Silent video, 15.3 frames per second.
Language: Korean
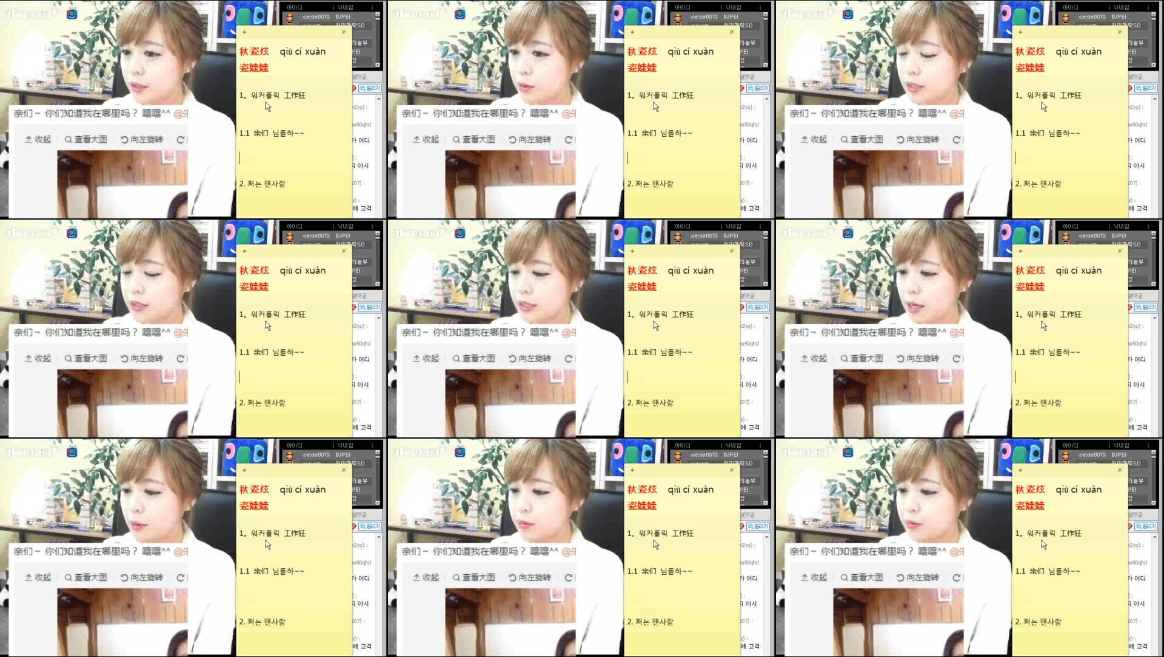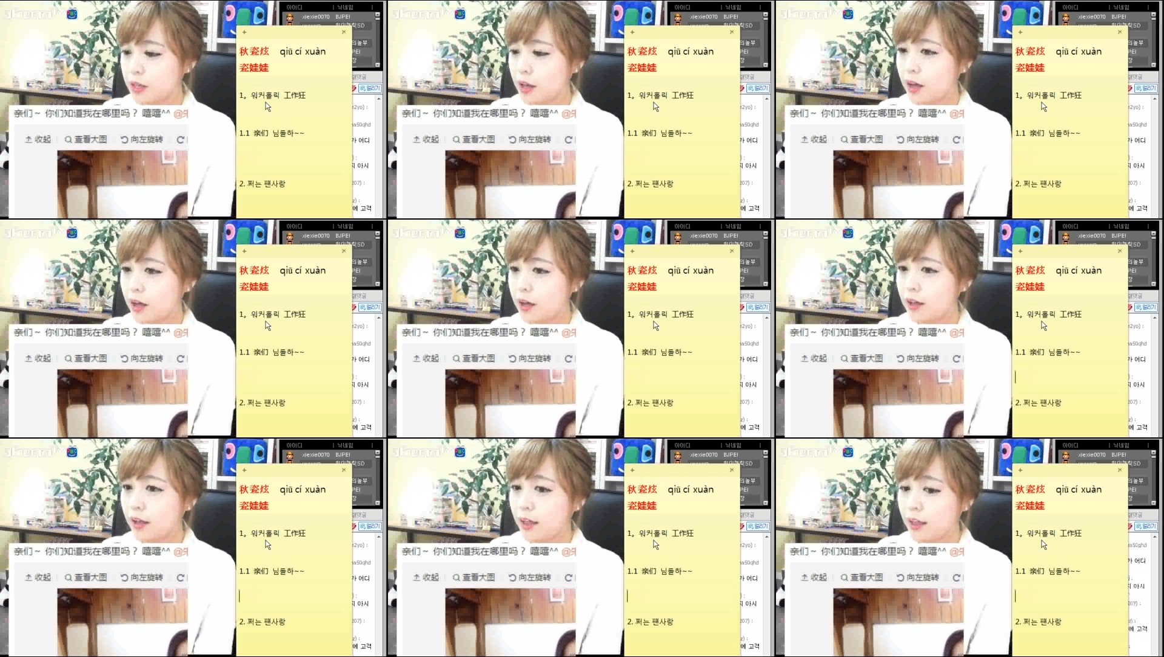여기 잘 보세요
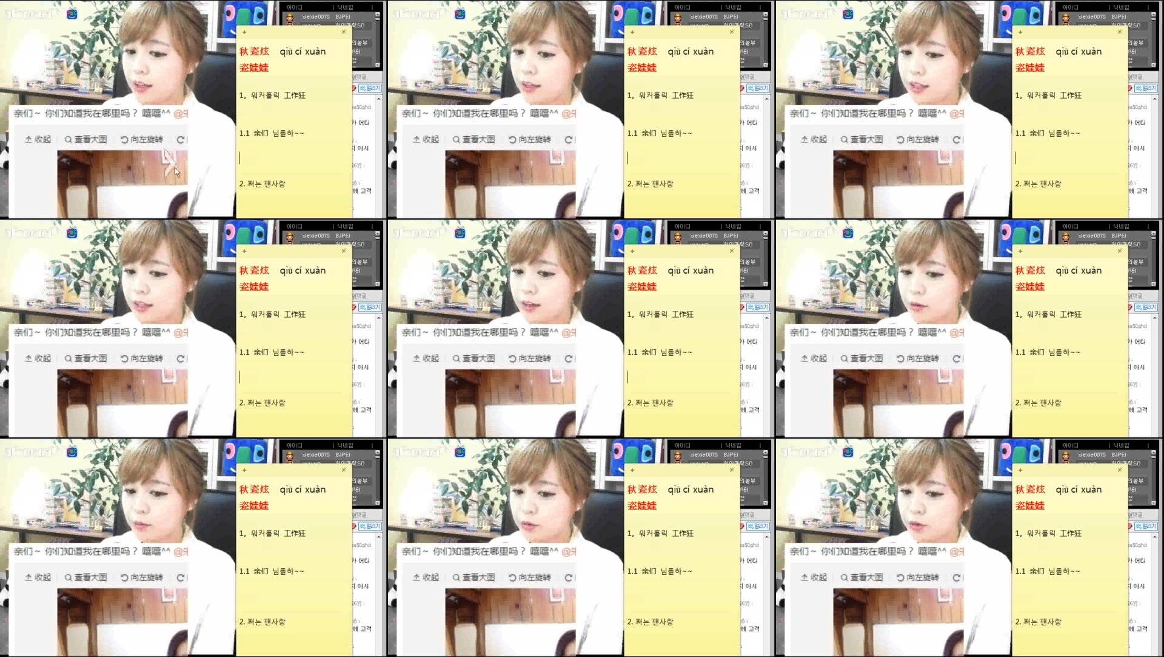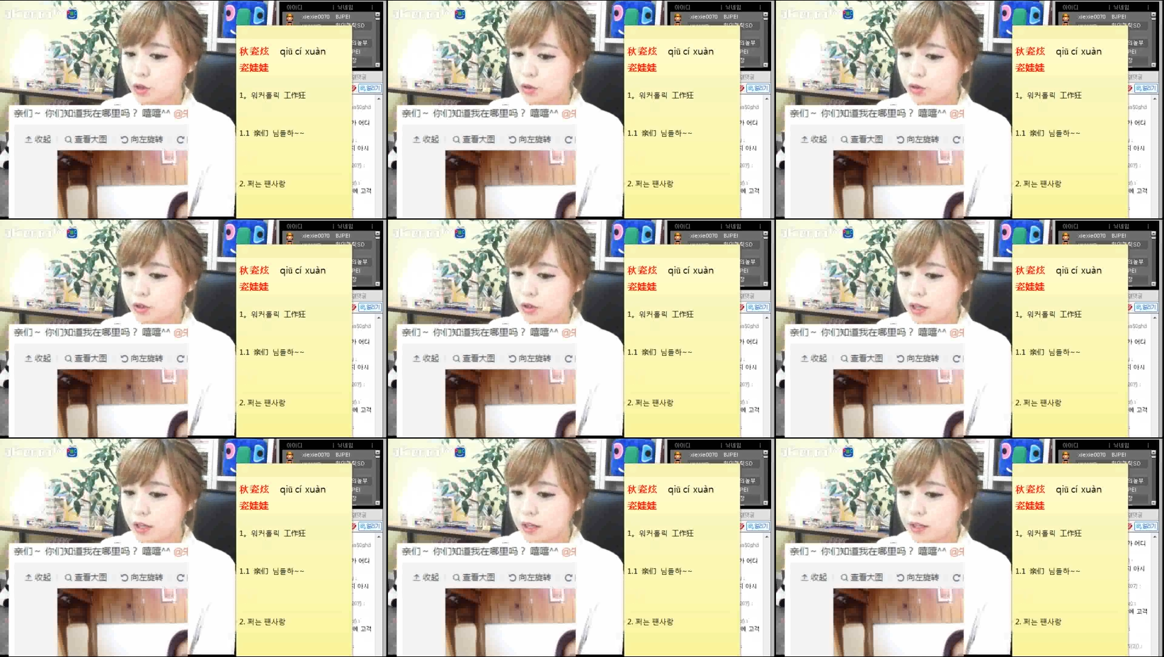이걸
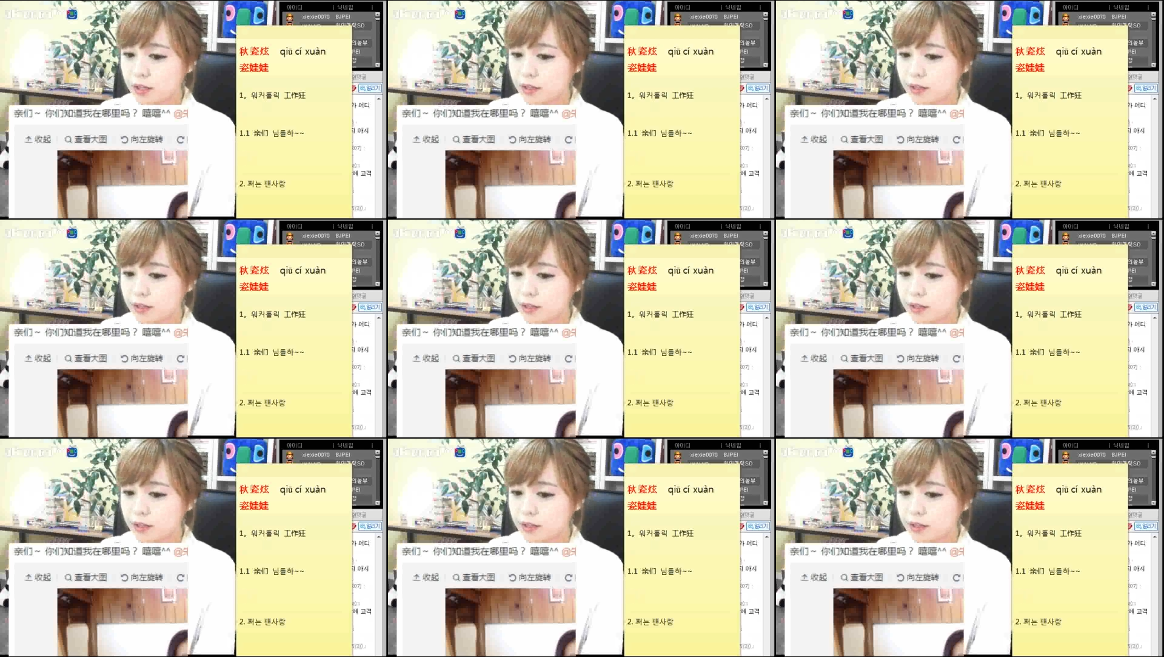붙여줄게